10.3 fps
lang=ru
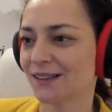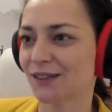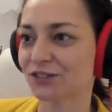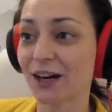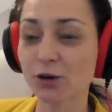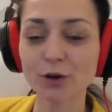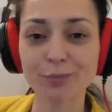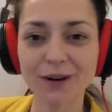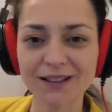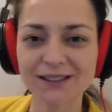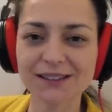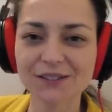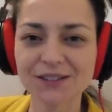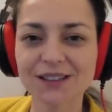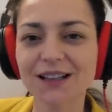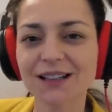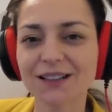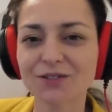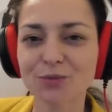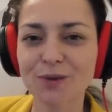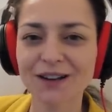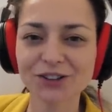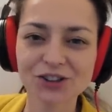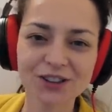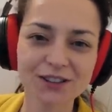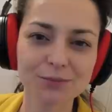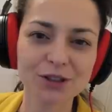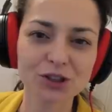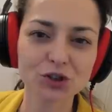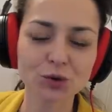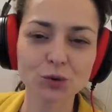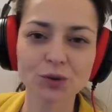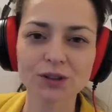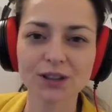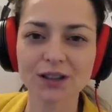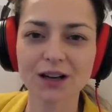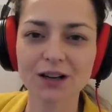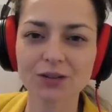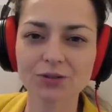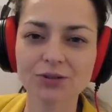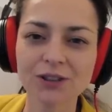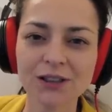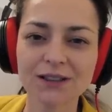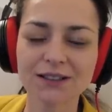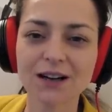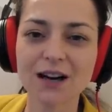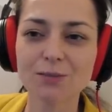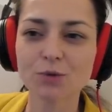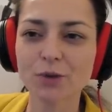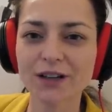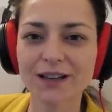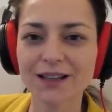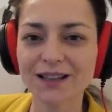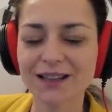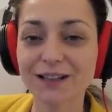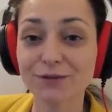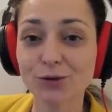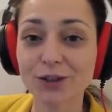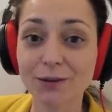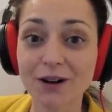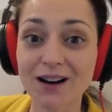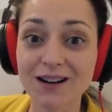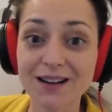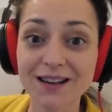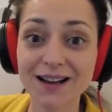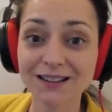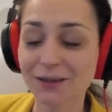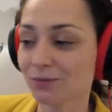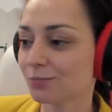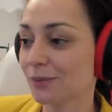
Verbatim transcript: второй партии финального матча между Хикару Накамурой и Ливоном Араняном.